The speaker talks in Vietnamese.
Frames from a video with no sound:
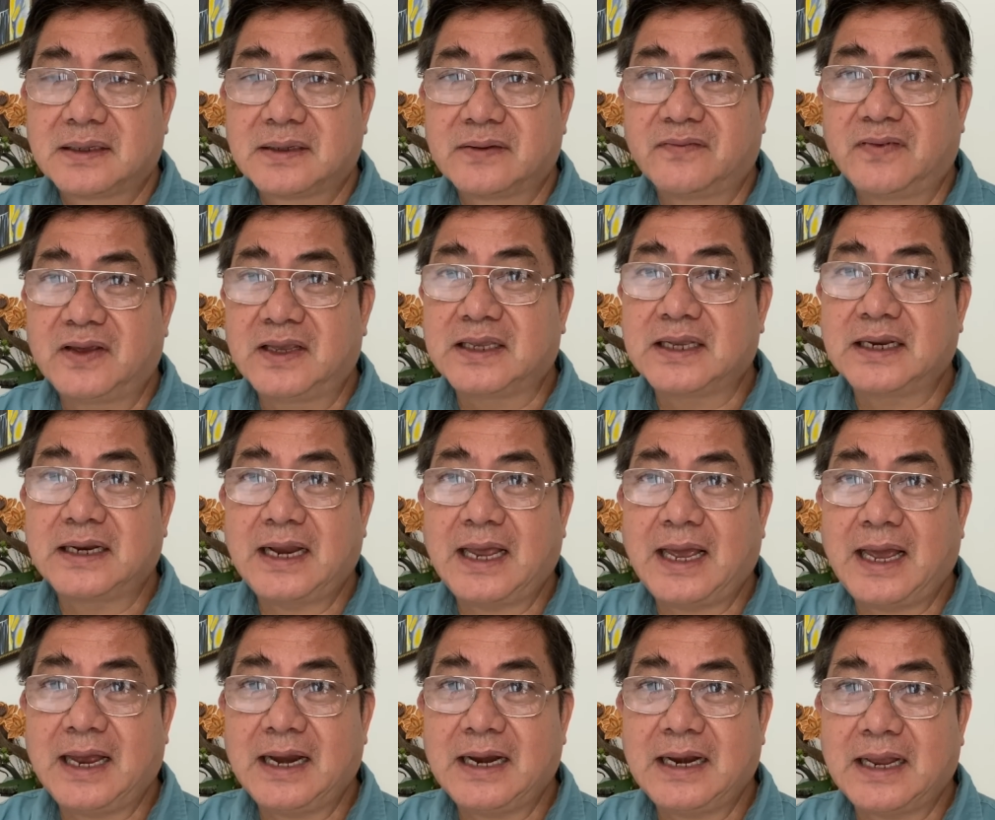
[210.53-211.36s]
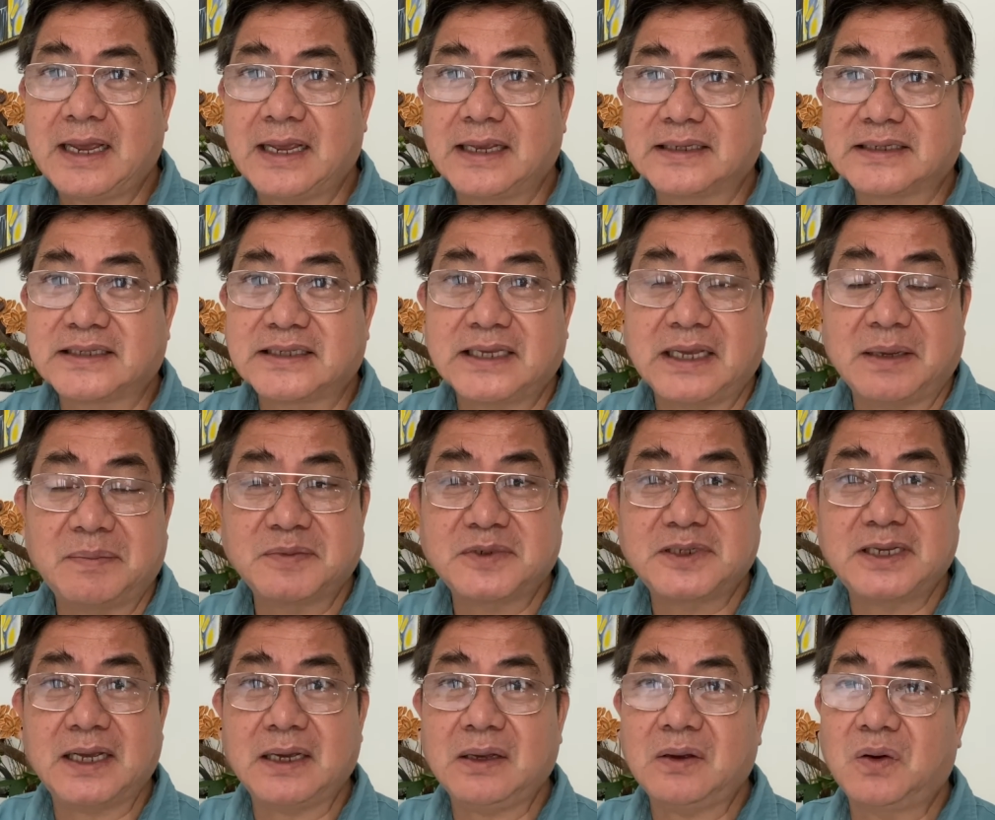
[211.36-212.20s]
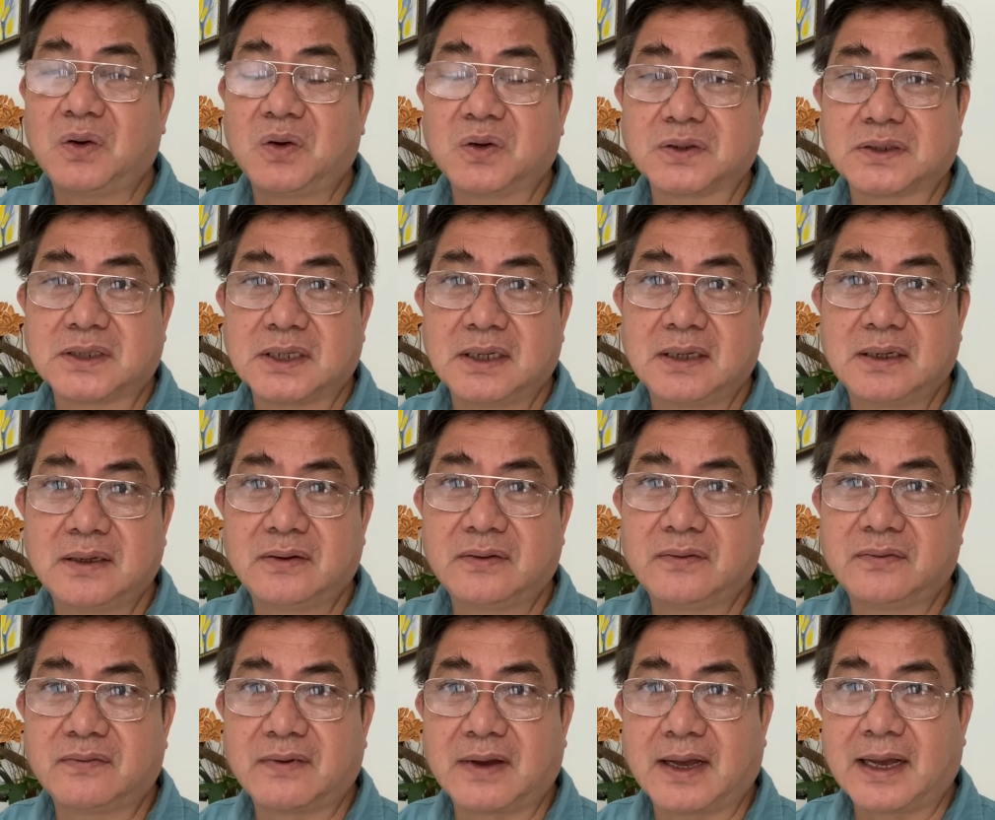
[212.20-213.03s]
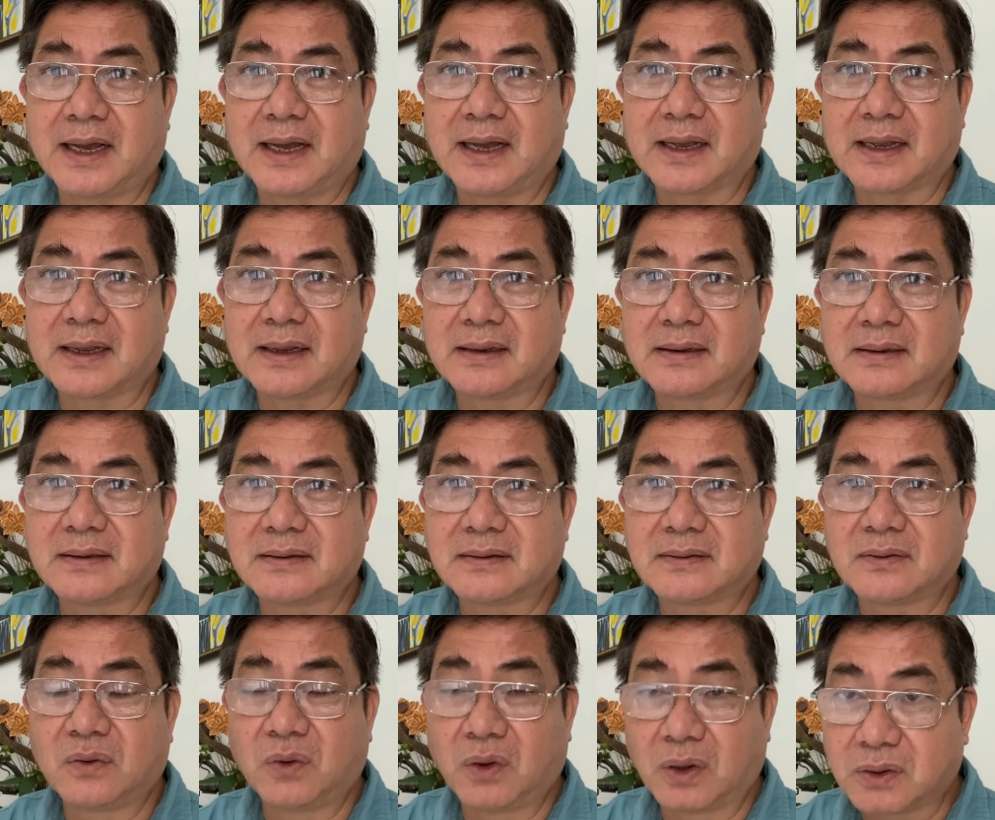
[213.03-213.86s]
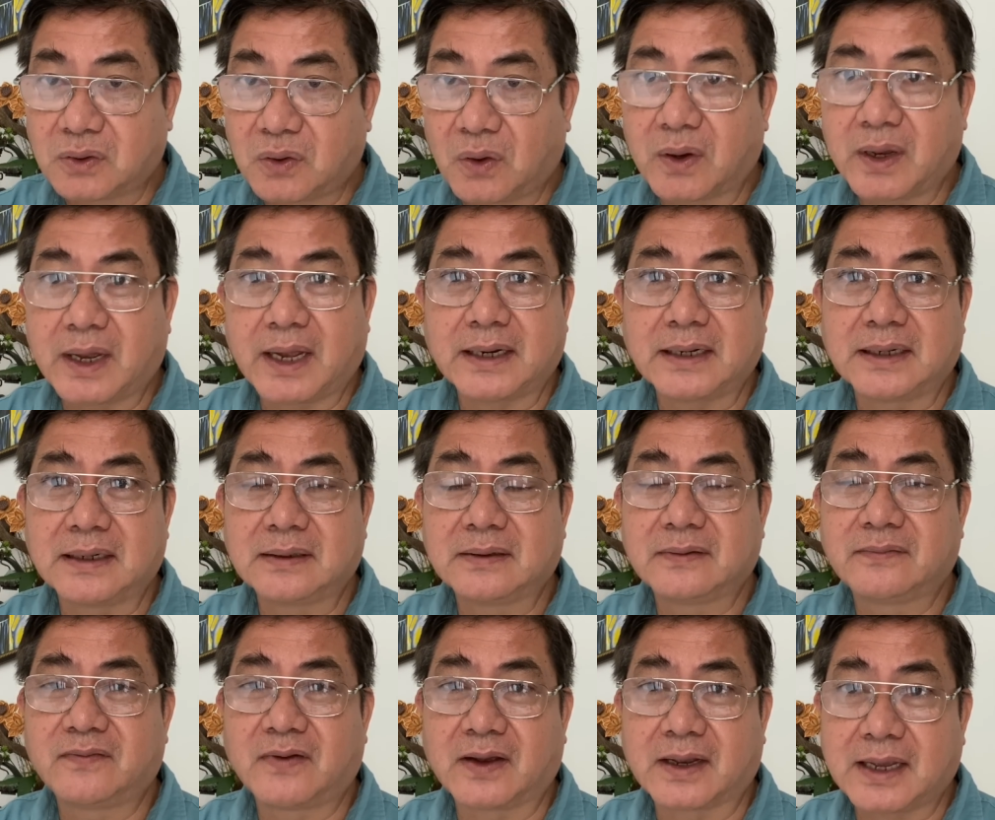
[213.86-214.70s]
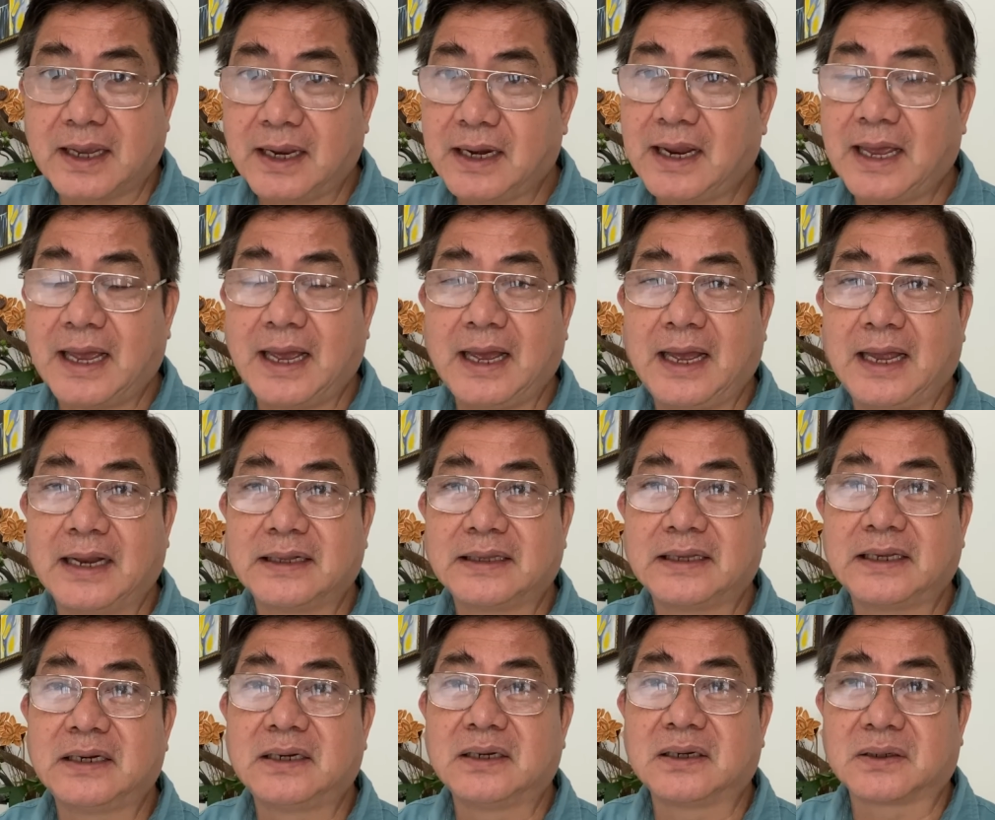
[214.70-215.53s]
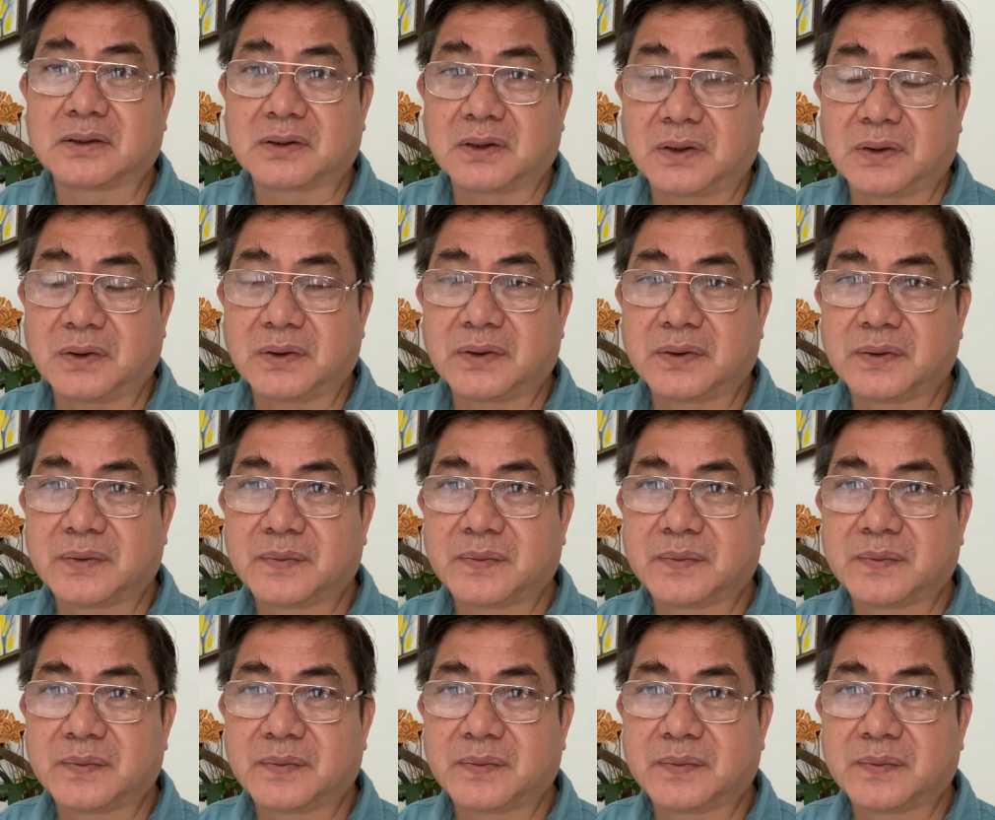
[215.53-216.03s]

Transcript: Vị chánh án này xem xét hồ sơ và luận tội anh và kết án anh thì được rồi.